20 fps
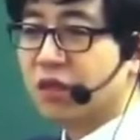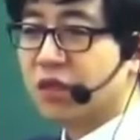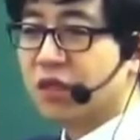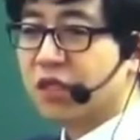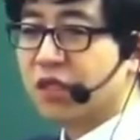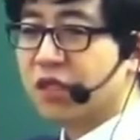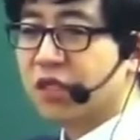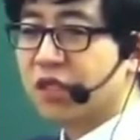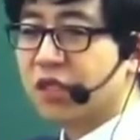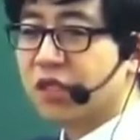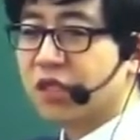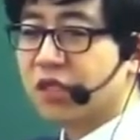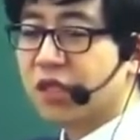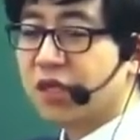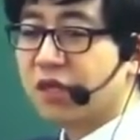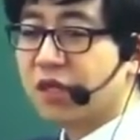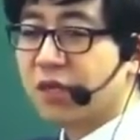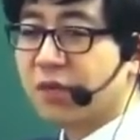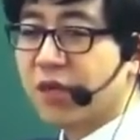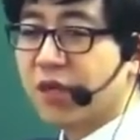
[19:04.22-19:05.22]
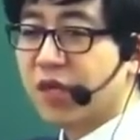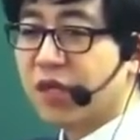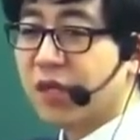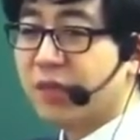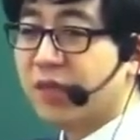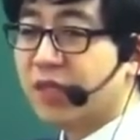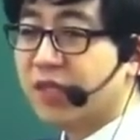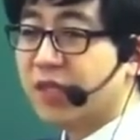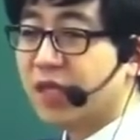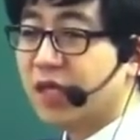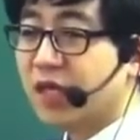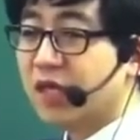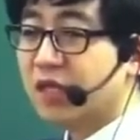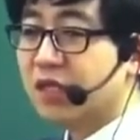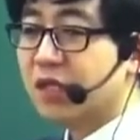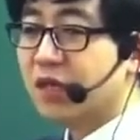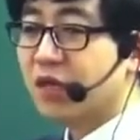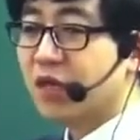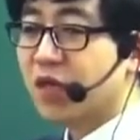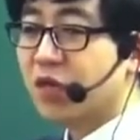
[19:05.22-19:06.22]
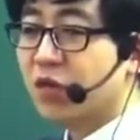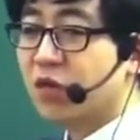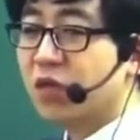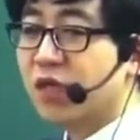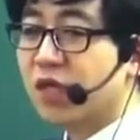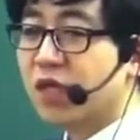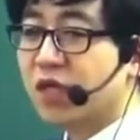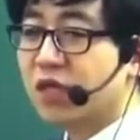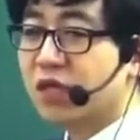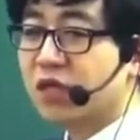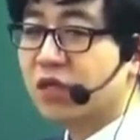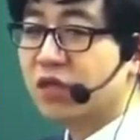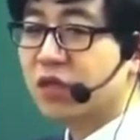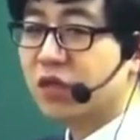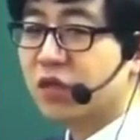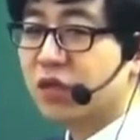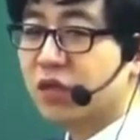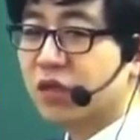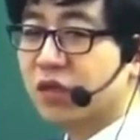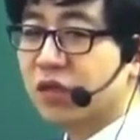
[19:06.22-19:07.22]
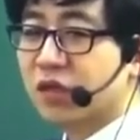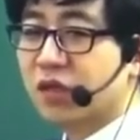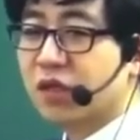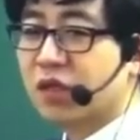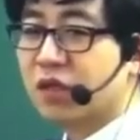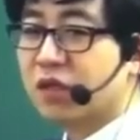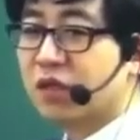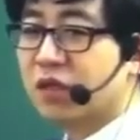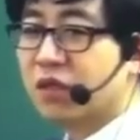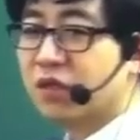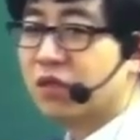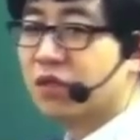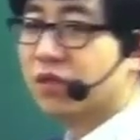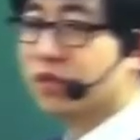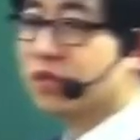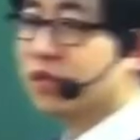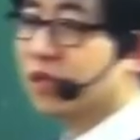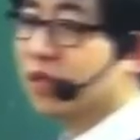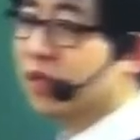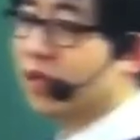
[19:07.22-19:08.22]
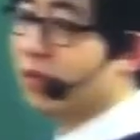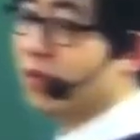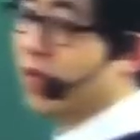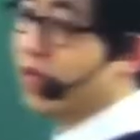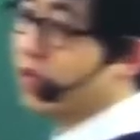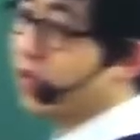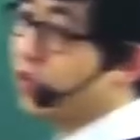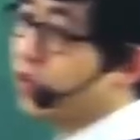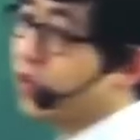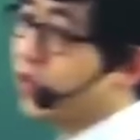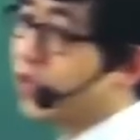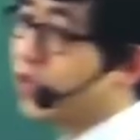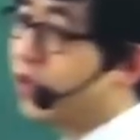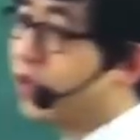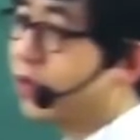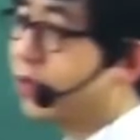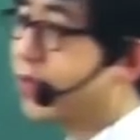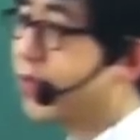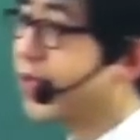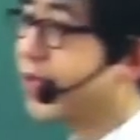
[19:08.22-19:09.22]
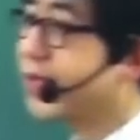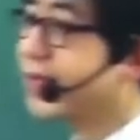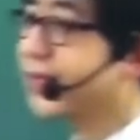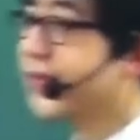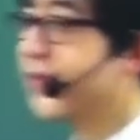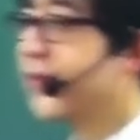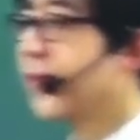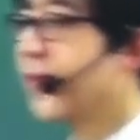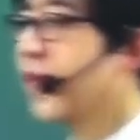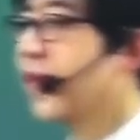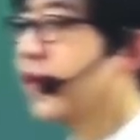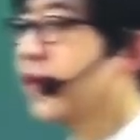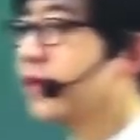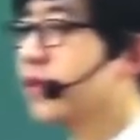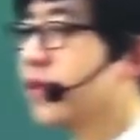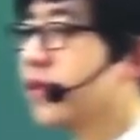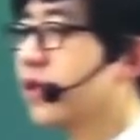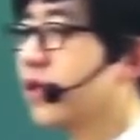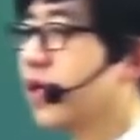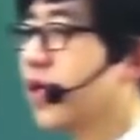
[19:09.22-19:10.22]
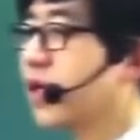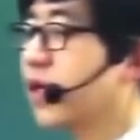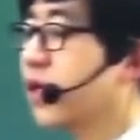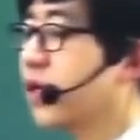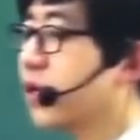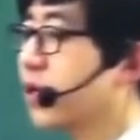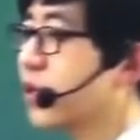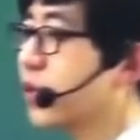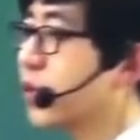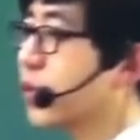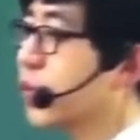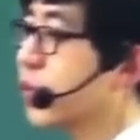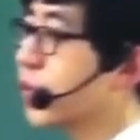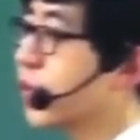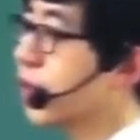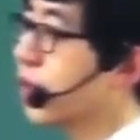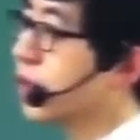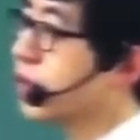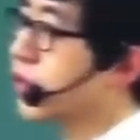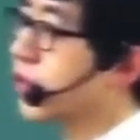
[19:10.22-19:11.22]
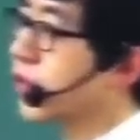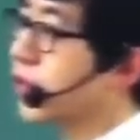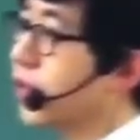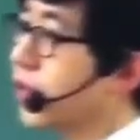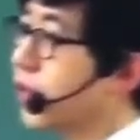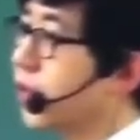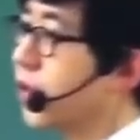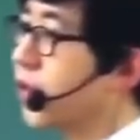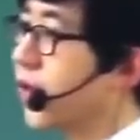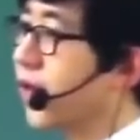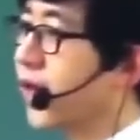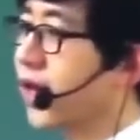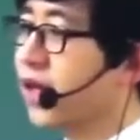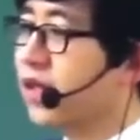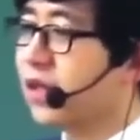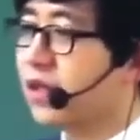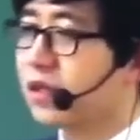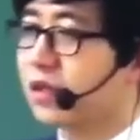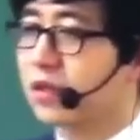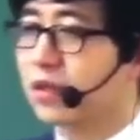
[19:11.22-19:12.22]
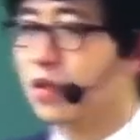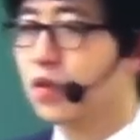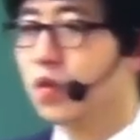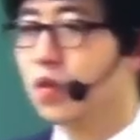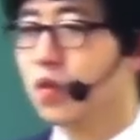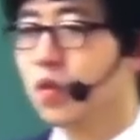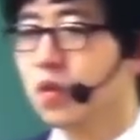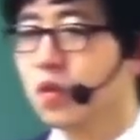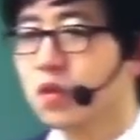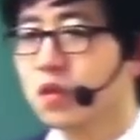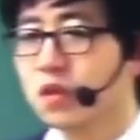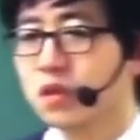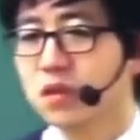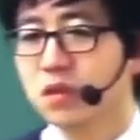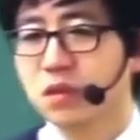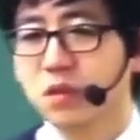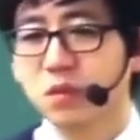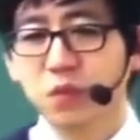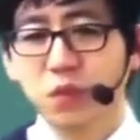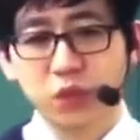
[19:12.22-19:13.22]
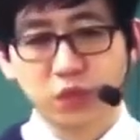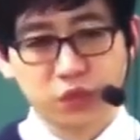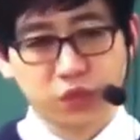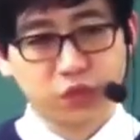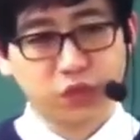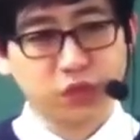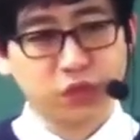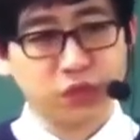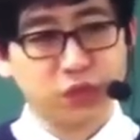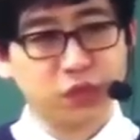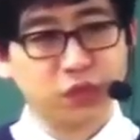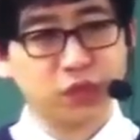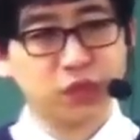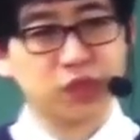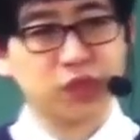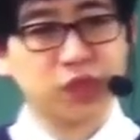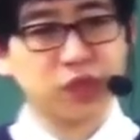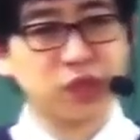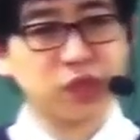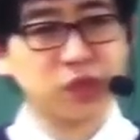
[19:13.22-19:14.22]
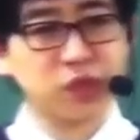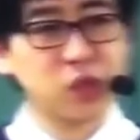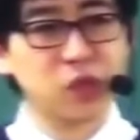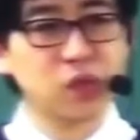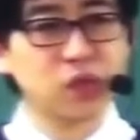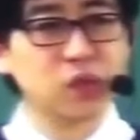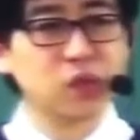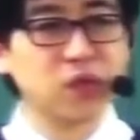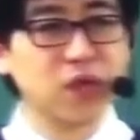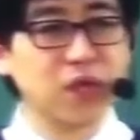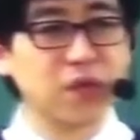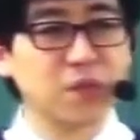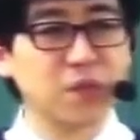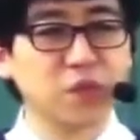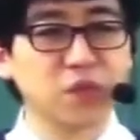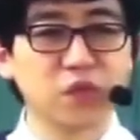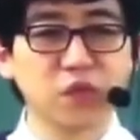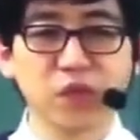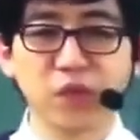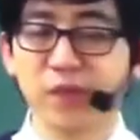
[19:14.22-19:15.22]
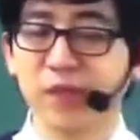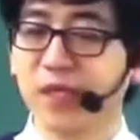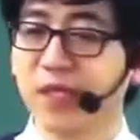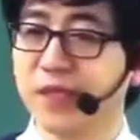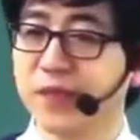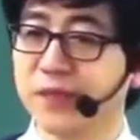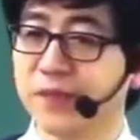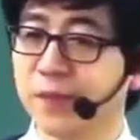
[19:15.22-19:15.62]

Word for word: 실제 상대방이나 마찬가지 상황이 온다라는 거죠. 이런 걸 준상대방 이론이라고 합니다. 여기서 기억해야 될 건 두 개였죠. 하나는 소극, 보충. 그렇죠? 소극과 보충입니다.